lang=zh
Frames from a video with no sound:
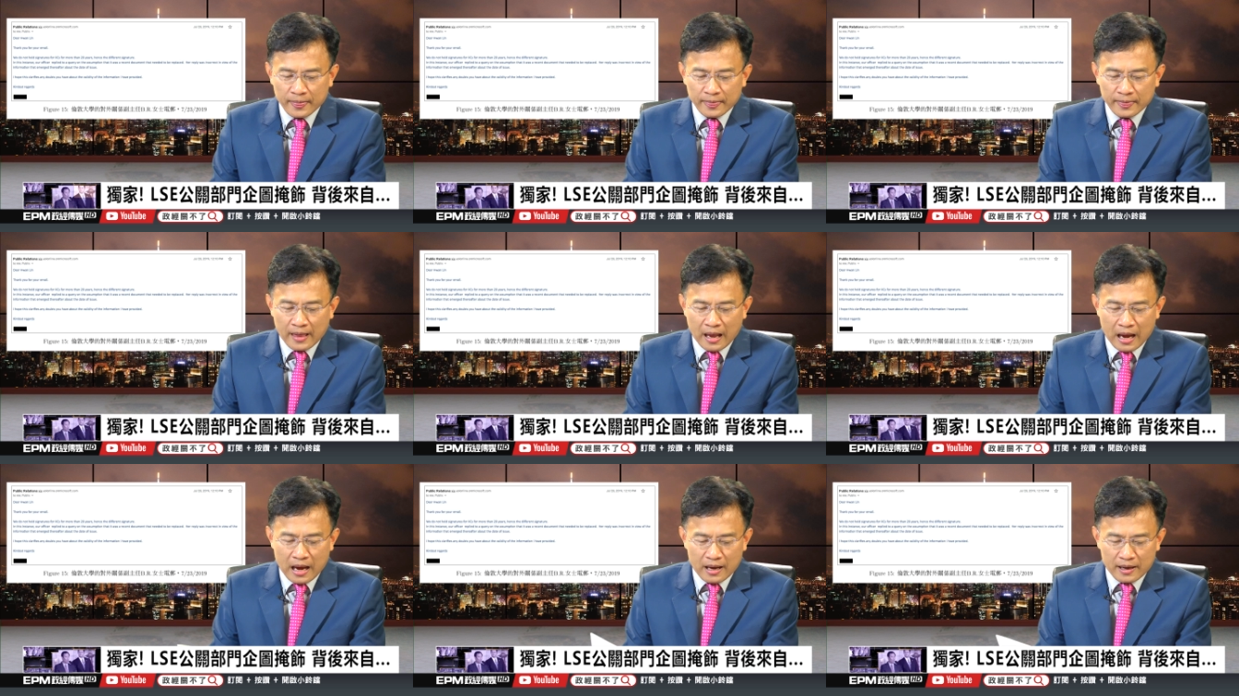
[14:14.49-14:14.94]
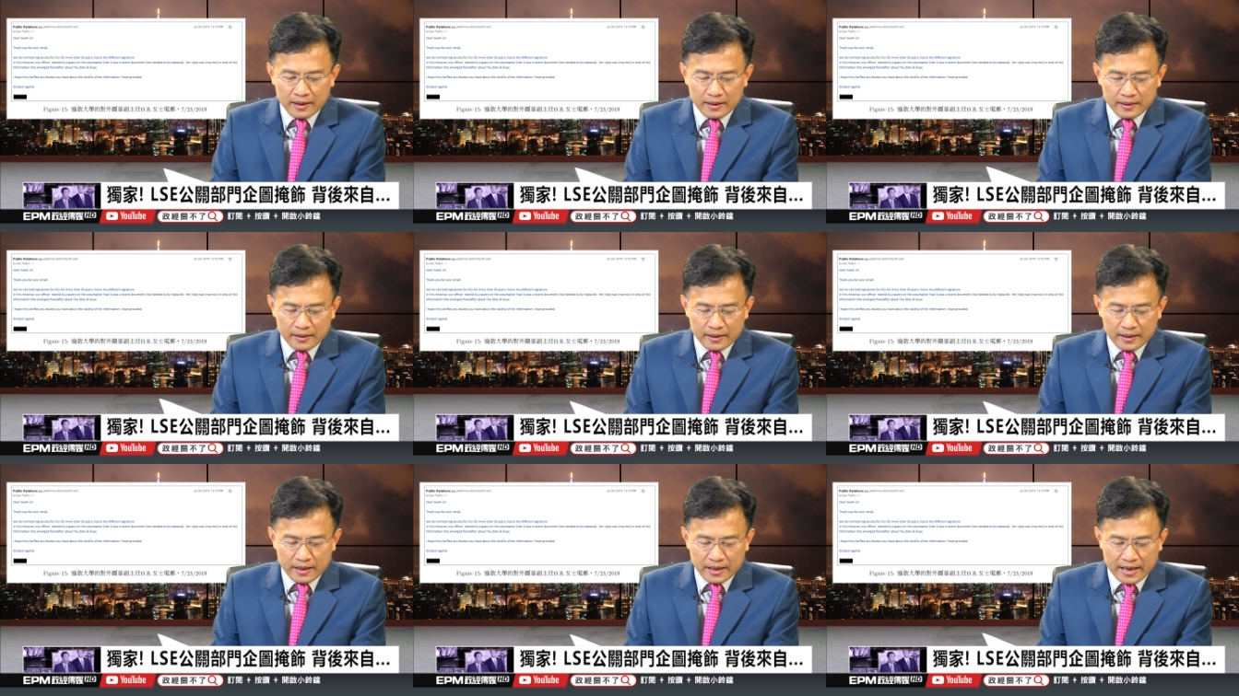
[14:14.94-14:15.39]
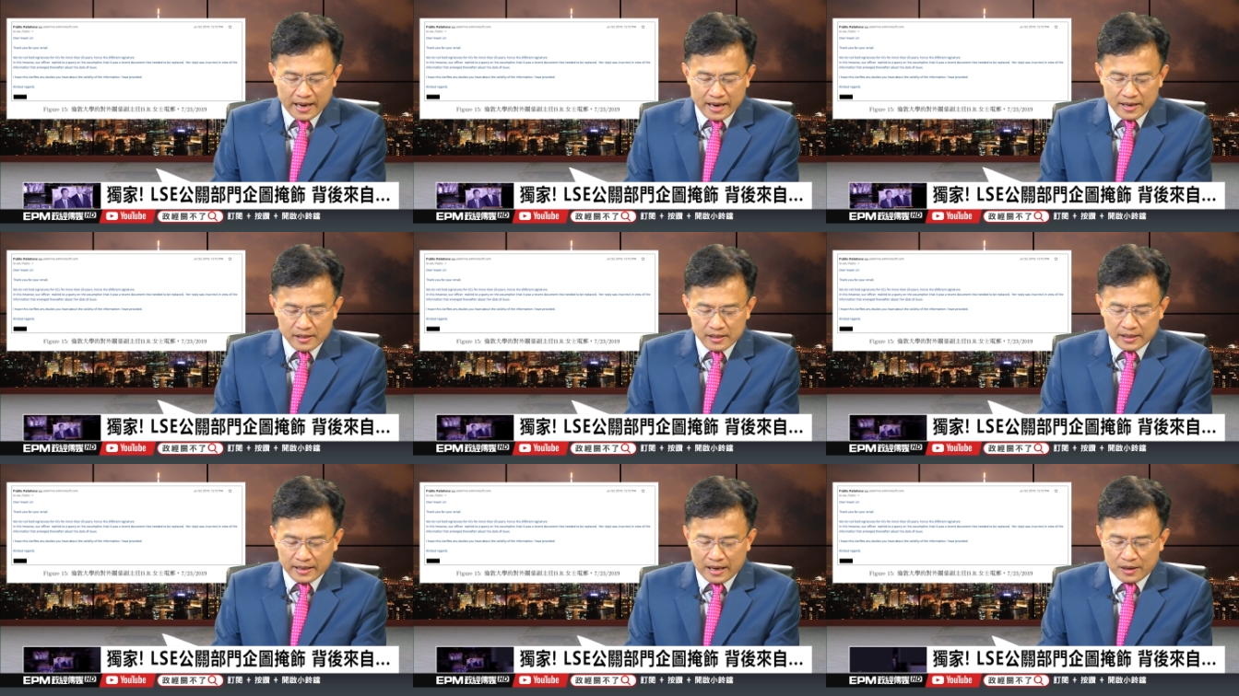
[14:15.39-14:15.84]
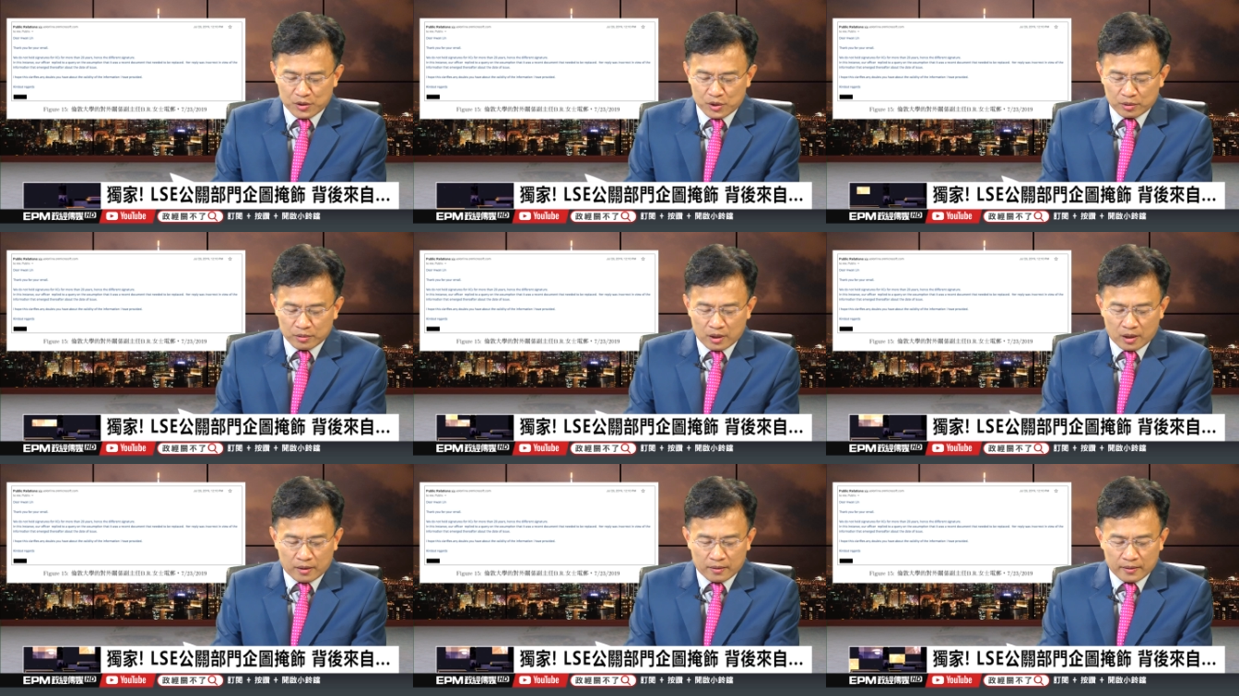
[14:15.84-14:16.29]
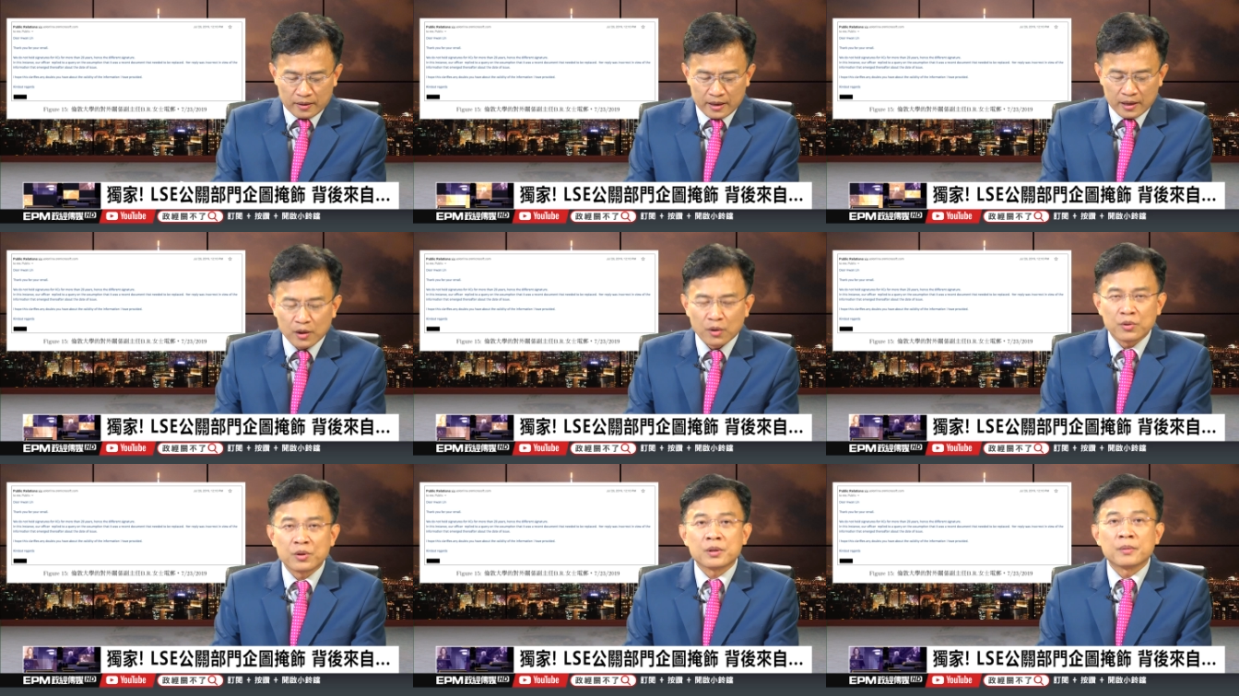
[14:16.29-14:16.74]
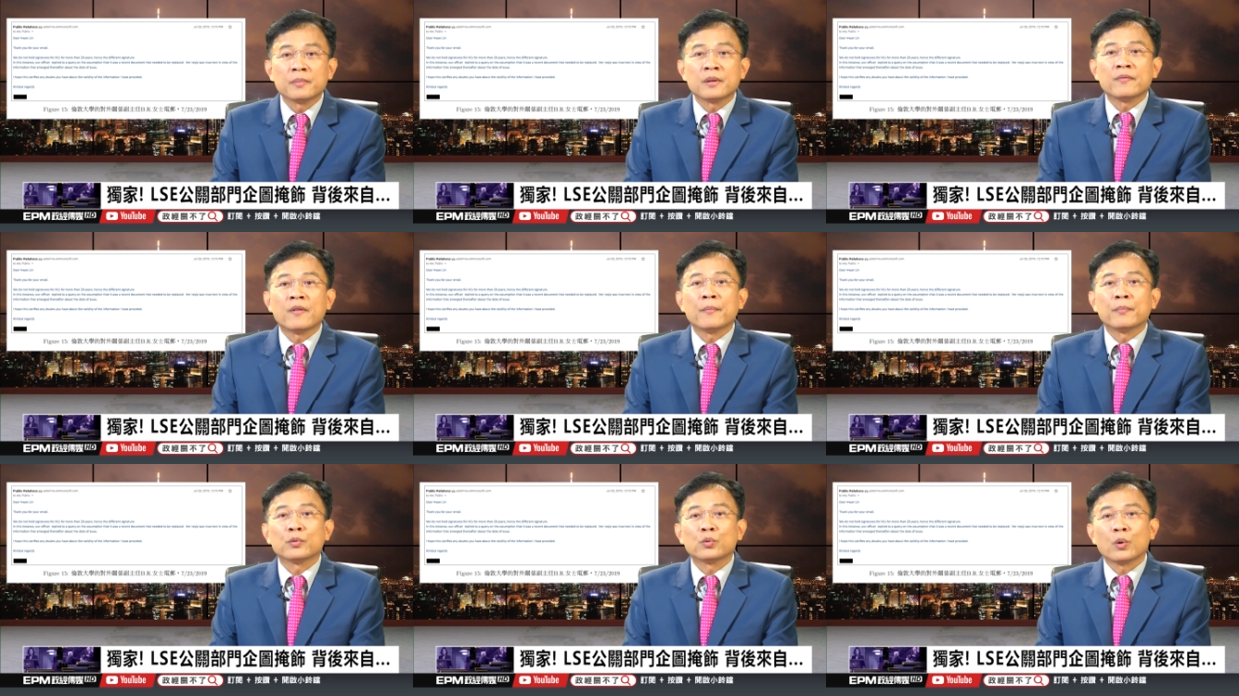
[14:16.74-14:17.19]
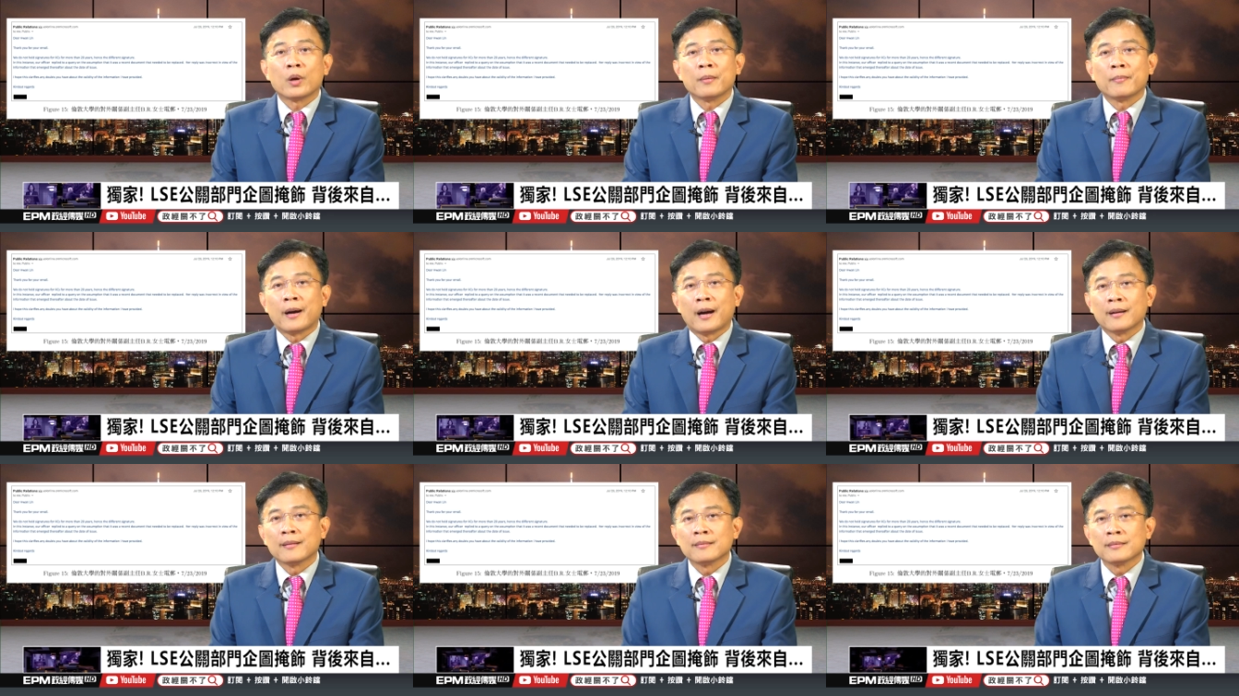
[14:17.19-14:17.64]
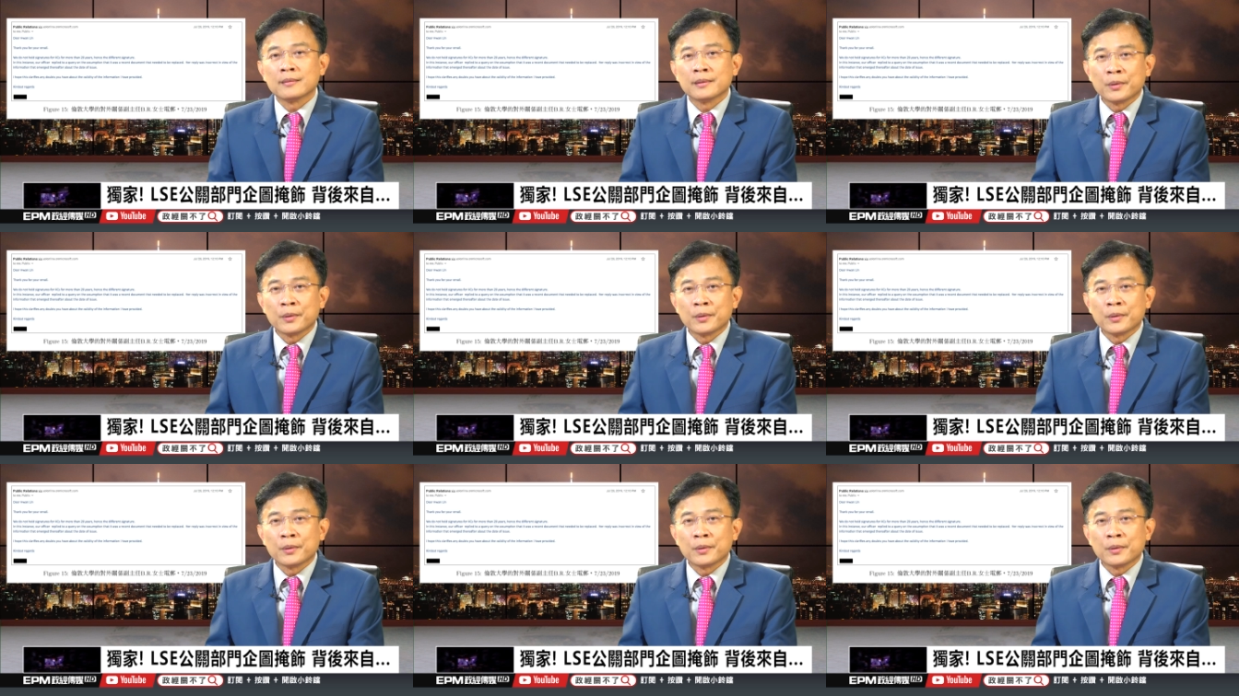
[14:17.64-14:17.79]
他。也开始感受到，也有什么地方不对吗？